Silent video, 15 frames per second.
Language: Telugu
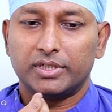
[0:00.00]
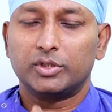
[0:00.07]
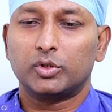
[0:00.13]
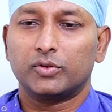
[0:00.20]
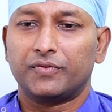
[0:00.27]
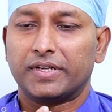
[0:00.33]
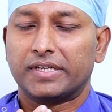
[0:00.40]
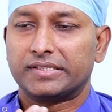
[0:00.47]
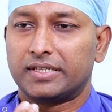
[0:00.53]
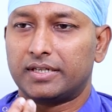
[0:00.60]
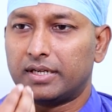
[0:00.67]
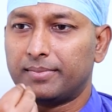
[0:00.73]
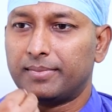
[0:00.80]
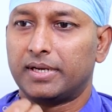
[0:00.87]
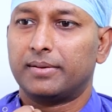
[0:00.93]
ఈసోఫేగస్
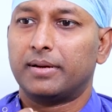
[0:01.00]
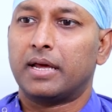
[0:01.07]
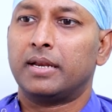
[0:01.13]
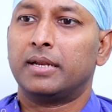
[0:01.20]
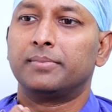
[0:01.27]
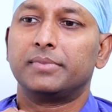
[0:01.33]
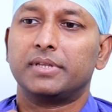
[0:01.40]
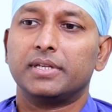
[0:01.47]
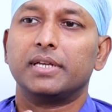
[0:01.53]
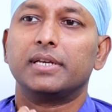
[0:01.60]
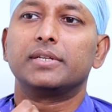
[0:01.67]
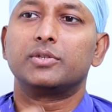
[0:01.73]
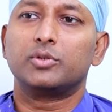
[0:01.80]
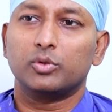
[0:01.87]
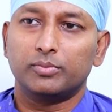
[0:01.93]
అంటే మనం అన్నం తినే
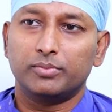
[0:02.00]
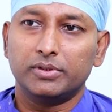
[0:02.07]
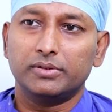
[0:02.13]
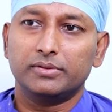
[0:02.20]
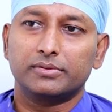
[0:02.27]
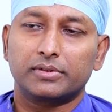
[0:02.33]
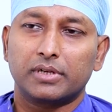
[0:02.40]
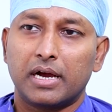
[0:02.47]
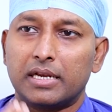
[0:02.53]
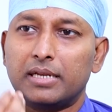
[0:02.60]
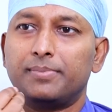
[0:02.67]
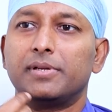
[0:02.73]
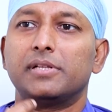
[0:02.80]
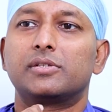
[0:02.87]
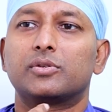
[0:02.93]
ట్యూబ్
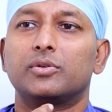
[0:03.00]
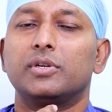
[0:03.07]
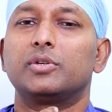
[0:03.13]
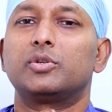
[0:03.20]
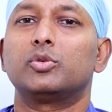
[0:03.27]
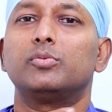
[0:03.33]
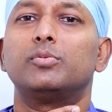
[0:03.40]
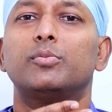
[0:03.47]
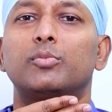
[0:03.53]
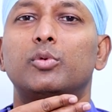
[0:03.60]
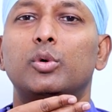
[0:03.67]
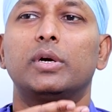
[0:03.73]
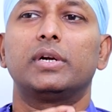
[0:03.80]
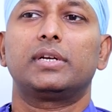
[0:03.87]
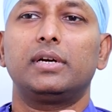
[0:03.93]
గాలి పీల్చుకునే ట్యూబ్
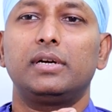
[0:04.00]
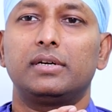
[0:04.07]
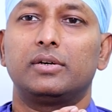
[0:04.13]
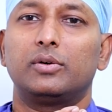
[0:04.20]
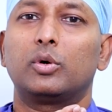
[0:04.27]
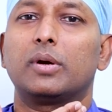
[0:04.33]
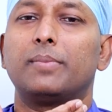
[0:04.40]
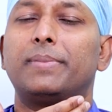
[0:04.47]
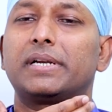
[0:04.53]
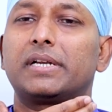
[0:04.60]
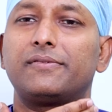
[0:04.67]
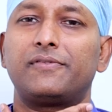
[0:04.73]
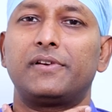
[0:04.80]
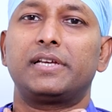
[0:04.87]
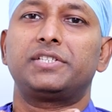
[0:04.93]
ముంగట ఒక
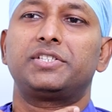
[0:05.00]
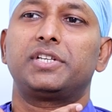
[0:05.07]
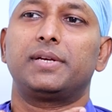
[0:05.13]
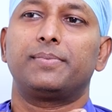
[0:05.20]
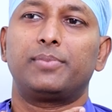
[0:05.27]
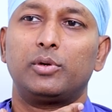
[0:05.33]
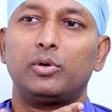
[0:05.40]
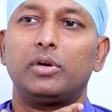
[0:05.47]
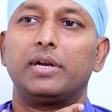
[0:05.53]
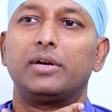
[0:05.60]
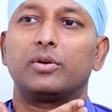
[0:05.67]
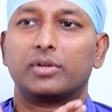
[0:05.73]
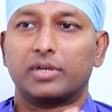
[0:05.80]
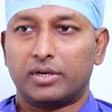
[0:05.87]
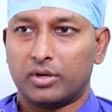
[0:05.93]
బటర్ఫ్లై షేప్లో
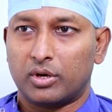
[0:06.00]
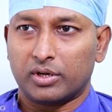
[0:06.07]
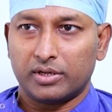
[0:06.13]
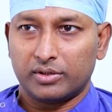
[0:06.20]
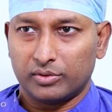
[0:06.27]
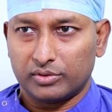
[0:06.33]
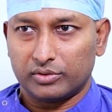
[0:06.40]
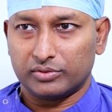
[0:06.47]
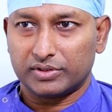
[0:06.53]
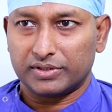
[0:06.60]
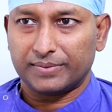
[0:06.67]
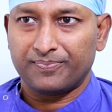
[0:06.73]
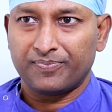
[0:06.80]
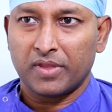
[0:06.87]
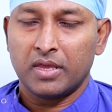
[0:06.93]
ఎండోక్రైన్ ఆర్గన్ ఉంటుంది
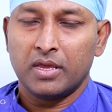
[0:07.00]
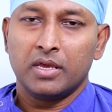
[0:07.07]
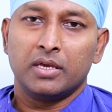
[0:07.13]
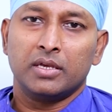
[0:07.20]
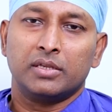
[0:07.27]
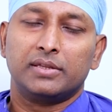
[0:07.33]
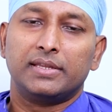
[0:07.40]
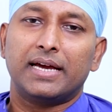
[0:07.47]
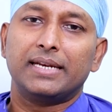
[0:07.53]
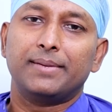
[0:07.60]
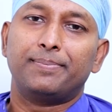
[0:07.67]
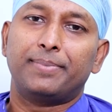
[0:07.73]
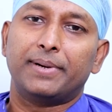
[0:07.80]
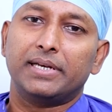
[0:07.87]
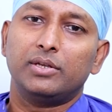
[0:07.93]

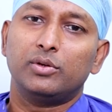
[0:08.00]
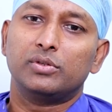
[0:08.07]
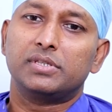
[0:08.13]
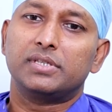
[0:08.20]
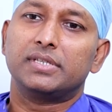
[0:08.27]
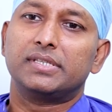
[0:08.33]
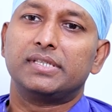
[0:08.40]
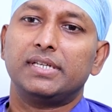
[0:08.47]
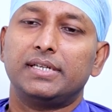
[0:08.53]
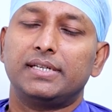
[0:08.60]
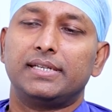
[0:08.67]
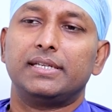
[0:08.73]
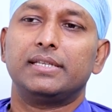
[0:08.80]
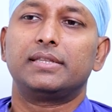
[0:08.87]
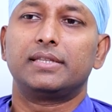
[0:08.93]
దాని పని వచ్చేసి
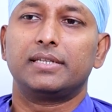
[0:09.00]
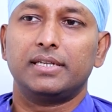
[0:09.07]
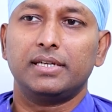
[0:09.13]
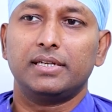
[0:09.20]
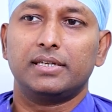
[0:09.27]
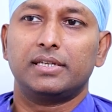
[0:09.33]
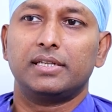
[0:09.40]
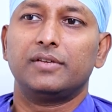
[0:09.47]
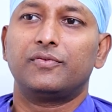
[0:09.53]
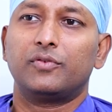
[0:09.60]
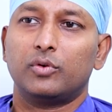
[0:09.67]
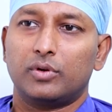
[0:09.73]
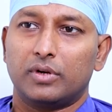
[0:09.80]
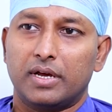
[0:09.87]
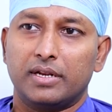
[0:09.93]
టీ త్రీ టీ
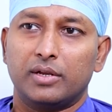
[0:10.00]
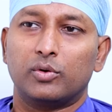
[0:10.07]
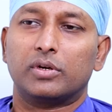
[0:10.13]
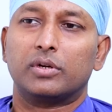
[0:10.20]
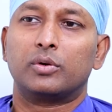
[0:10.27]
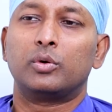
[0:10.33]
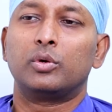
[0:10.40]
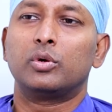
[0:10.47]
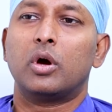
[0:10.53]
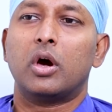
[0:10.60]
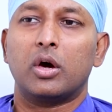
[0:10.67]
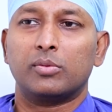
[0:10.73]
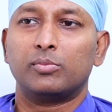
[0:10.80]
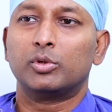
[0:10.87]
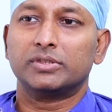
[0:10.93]
ఫోర్ అనే ఒక రెండు
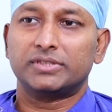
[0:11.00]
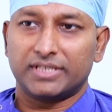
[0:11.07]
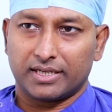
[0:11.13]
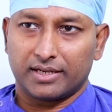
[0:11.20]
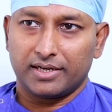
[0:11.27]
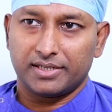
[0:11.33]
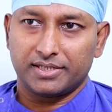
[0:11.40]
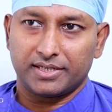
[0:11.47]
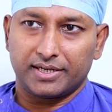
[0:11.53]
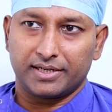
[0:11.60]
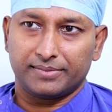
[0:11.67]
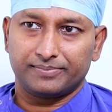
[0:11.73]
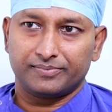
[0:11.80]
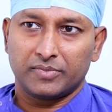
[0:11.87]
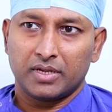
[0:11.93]
హార్మోన్స్ సెక్రీట్
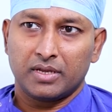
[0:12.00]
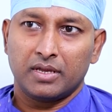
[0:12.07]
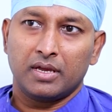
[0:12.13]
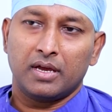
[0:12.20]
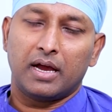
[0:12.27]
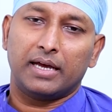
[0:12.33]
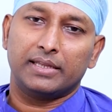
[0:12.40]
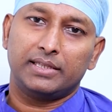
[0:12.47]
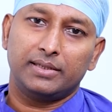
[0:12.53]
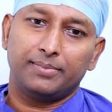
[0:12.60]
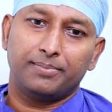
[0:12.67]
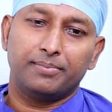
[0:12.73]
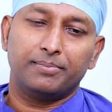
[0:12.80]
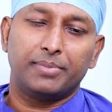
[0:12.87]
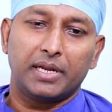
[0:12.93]
చేయడం అది
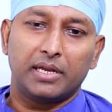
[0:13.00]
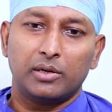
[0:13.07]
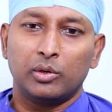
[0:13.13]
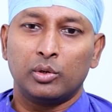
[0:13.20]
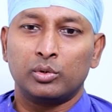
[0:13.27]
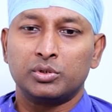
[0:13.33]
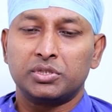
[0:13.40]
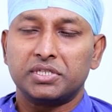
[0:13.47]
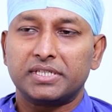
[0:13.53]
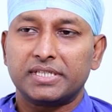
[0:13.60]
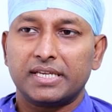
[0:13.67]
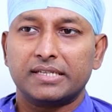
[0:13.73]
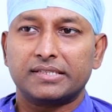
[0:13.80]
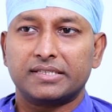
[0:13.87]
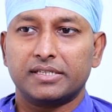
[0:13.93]
బ్రెయిన్లో నుంచి
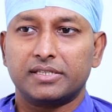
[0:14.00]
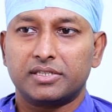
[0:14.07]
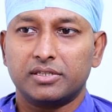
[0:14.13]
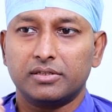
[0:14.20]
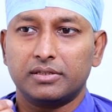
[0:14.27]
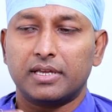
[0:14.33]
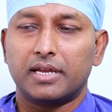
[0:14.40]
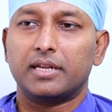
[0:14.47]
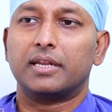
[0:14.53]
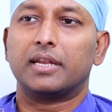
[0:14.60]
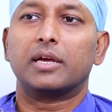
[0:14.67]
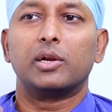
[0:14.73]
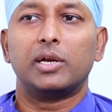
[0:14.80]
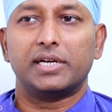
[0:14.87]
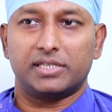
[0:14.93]
టీఎస్హెచ్ దాన్ని
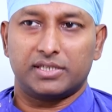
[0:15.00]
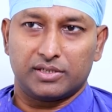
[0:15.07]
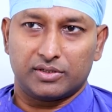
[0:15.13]
రెగ్యులేట్